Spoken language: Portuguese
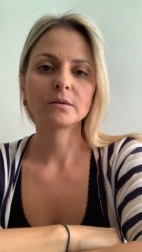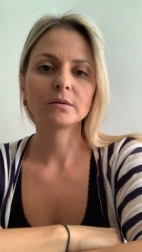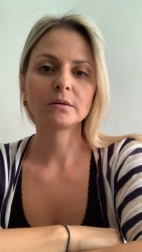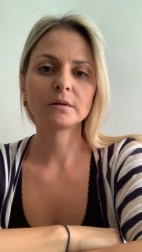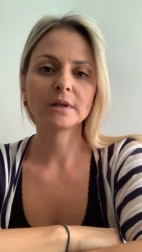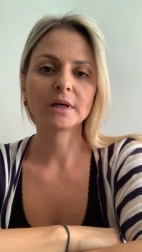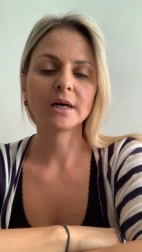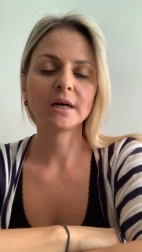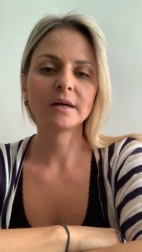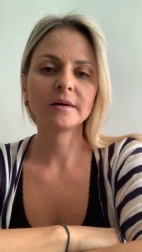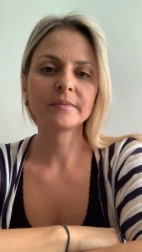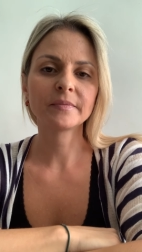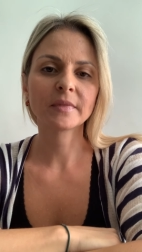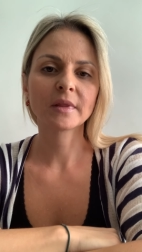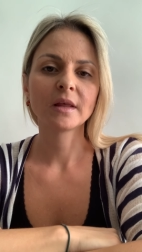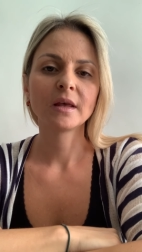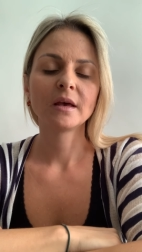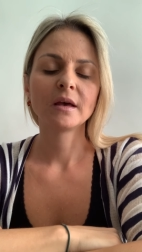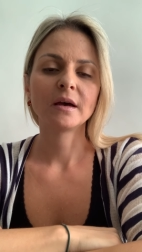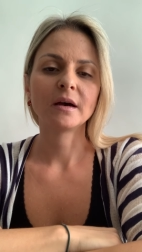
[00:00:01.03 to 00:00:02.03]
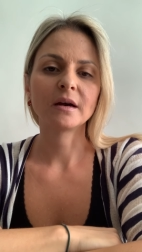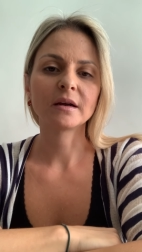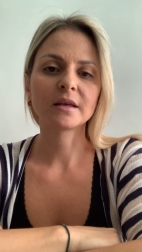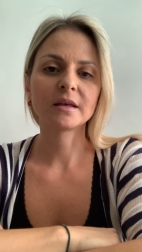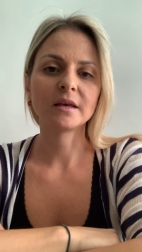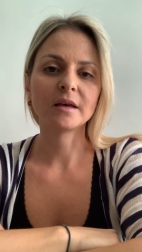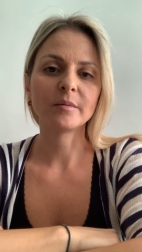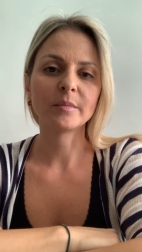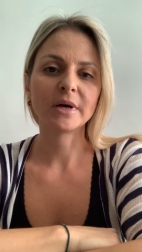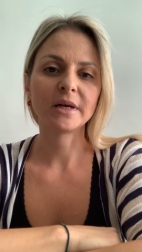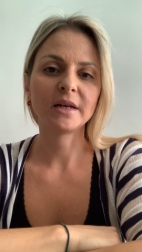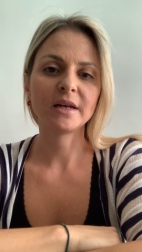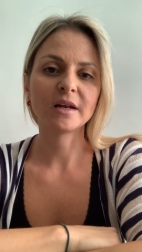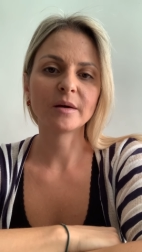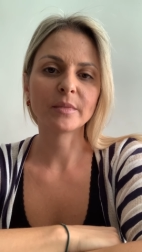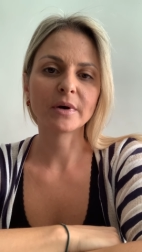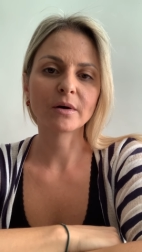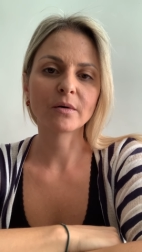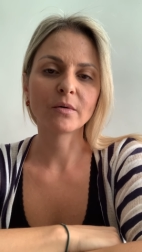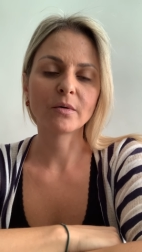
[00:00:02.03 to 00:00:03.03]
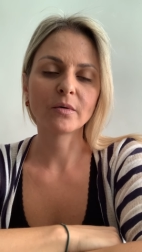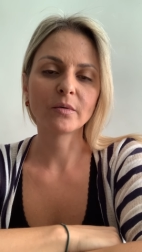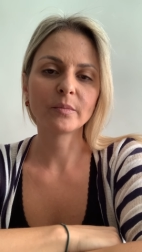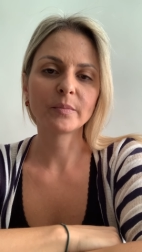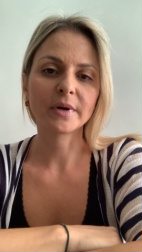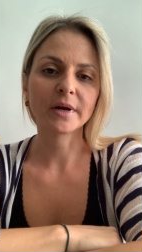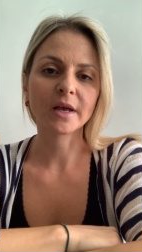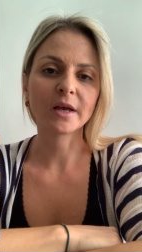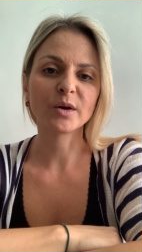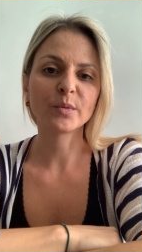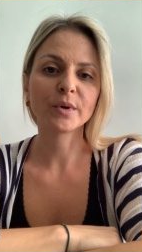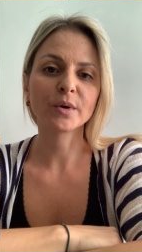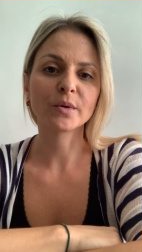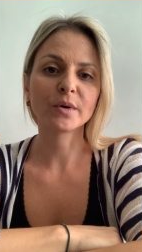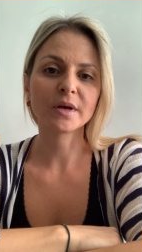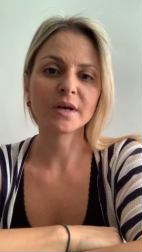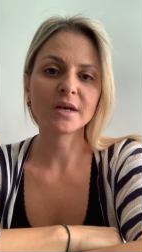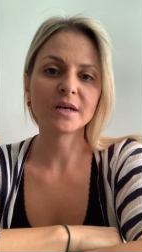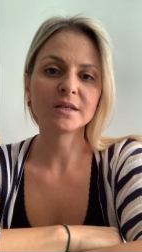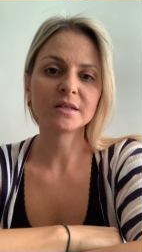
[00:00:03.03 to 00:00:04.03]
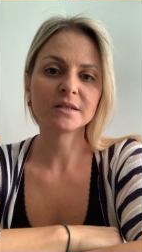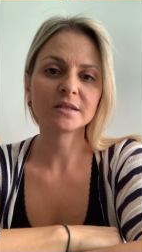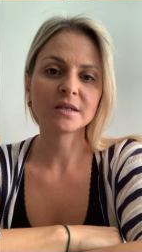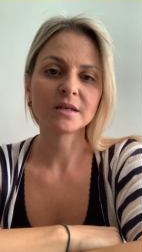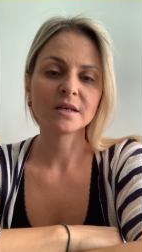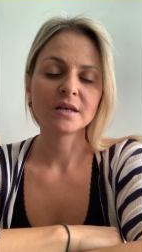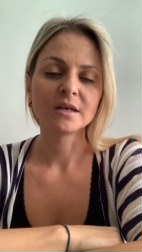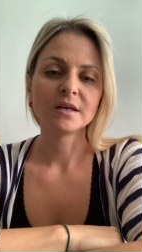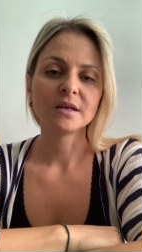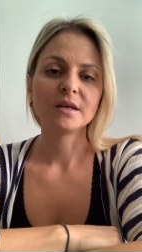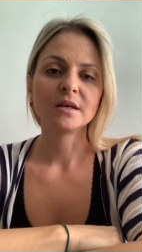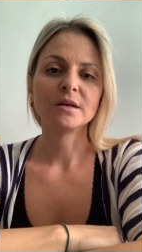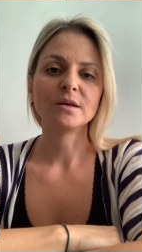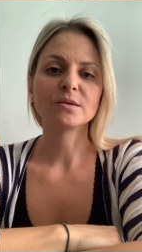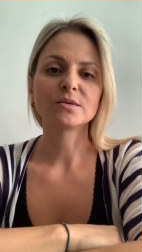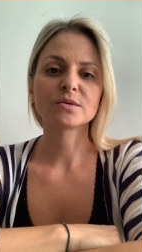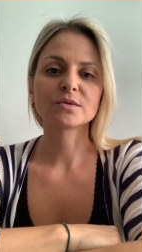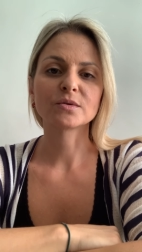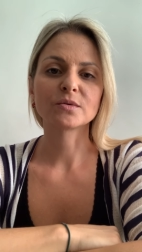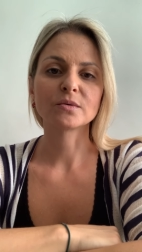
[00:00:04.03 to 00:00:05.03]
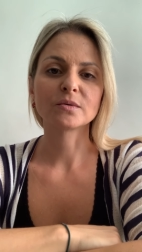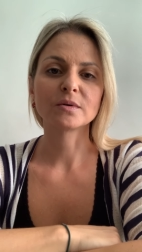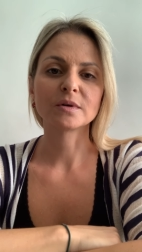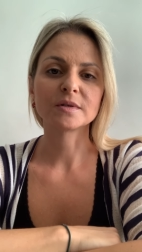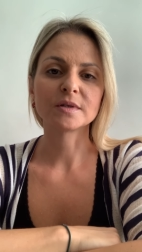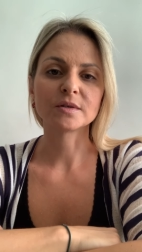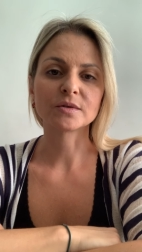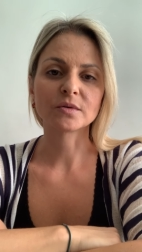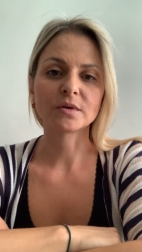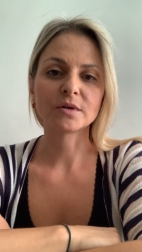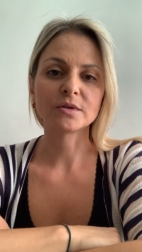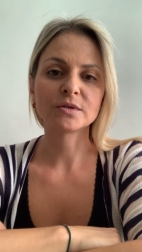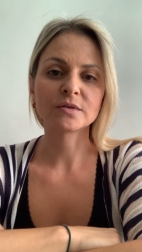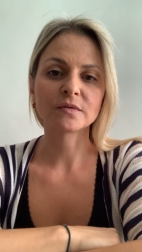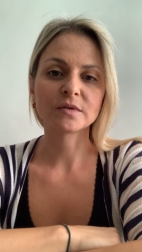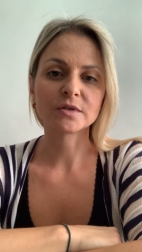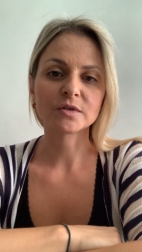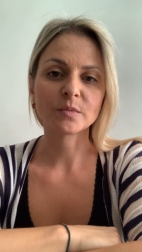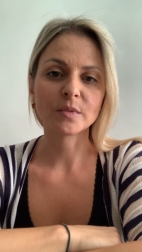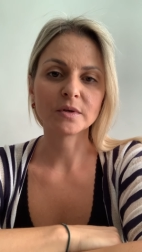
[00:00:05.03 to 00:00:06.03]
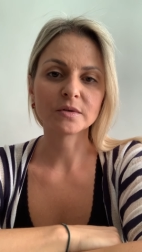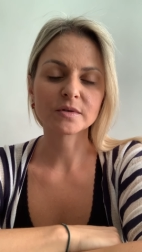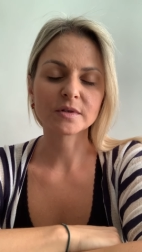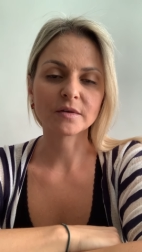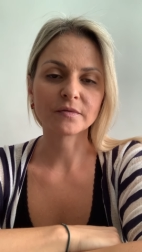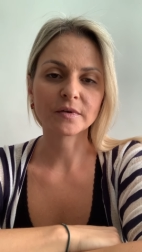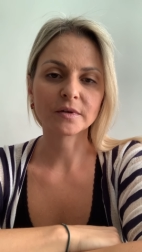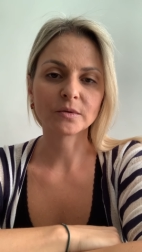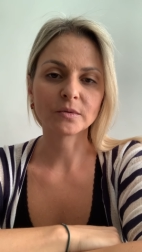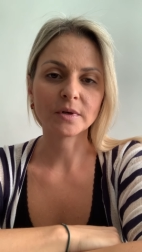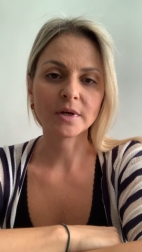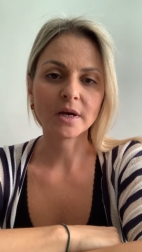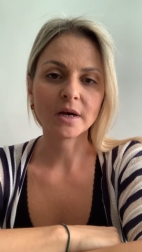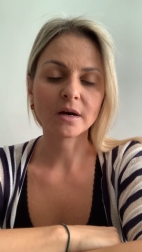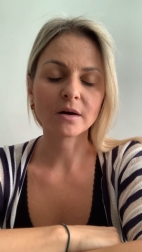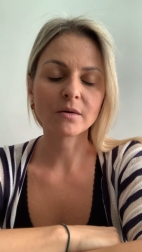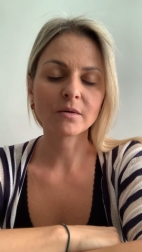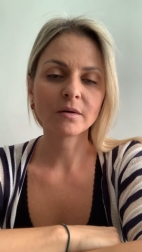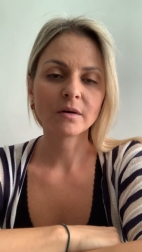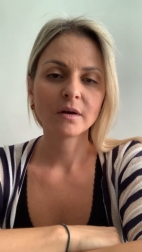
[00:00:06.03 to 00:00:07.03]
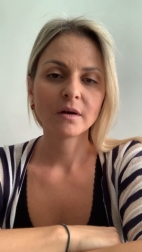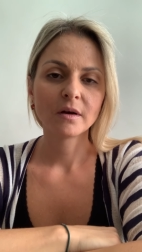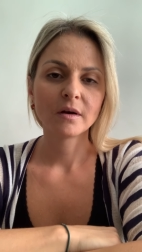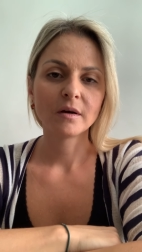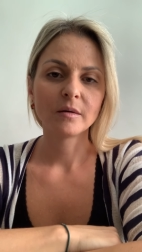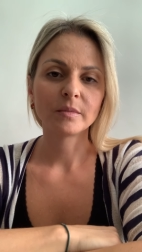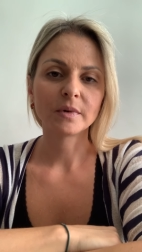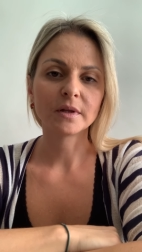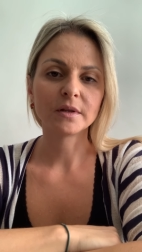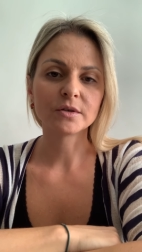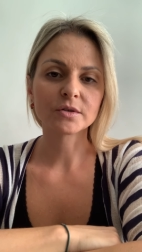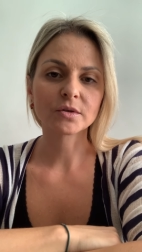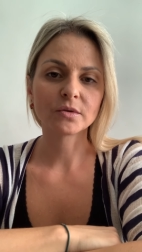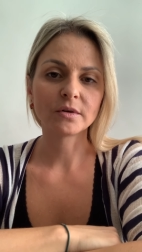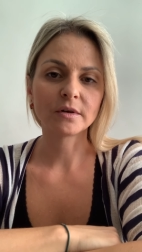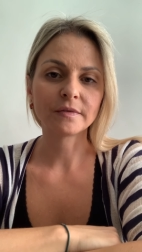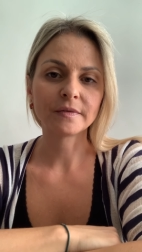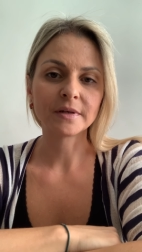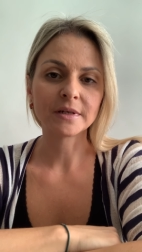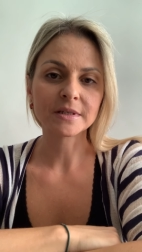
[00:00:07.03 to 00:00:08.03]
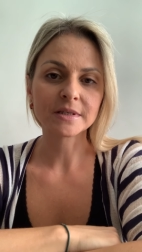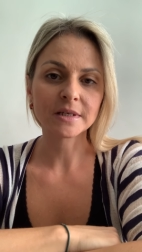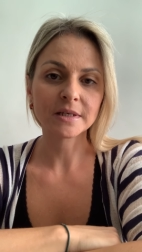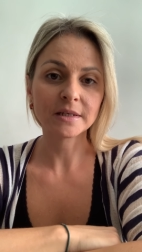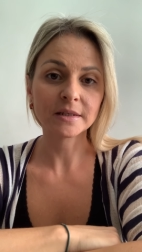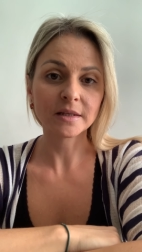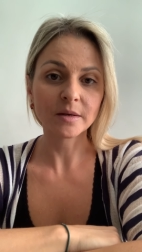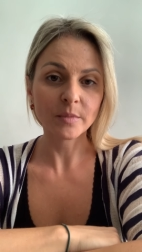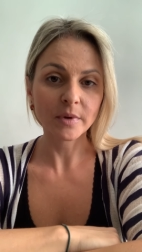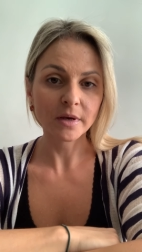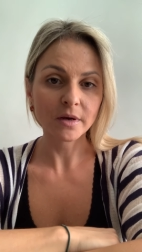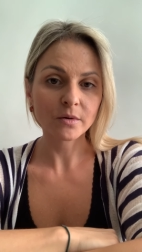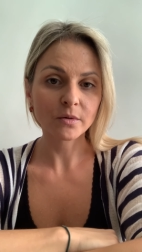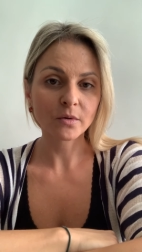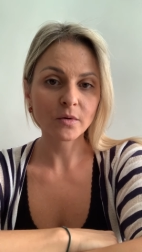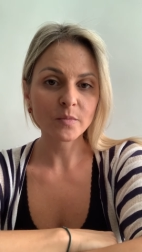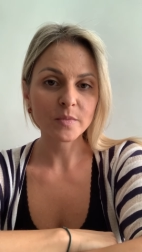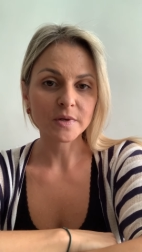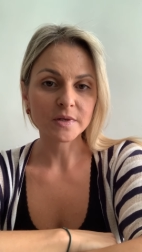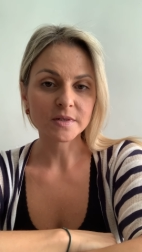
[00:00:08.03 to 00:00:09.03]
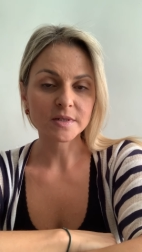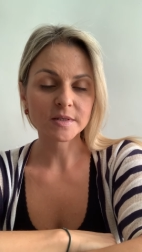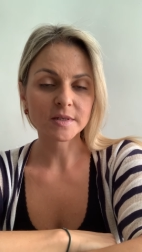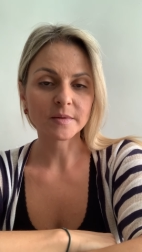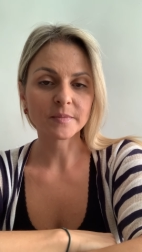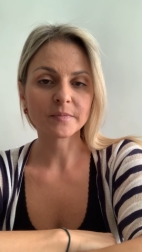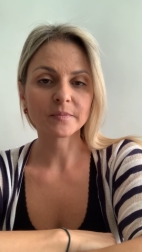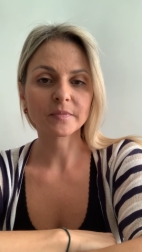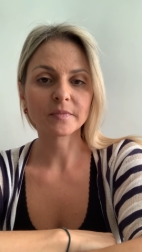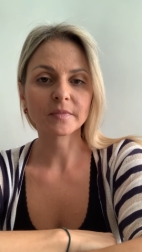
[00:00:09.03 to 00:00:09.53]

Olá, aqui é a Marina Magon. Para quem não me conhece, eu sou assessora de investimentos da Fatorial, planejadora financeira e também economista.